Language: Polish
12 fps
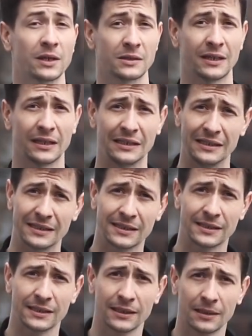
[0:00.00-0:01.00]
bardzo takich
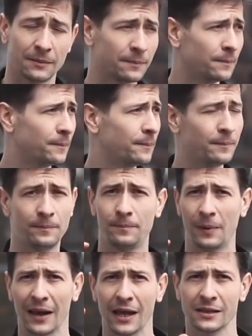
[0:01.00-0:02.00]

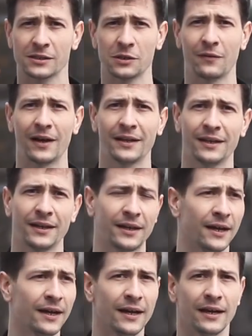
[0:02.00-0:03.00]
zbalansowanych,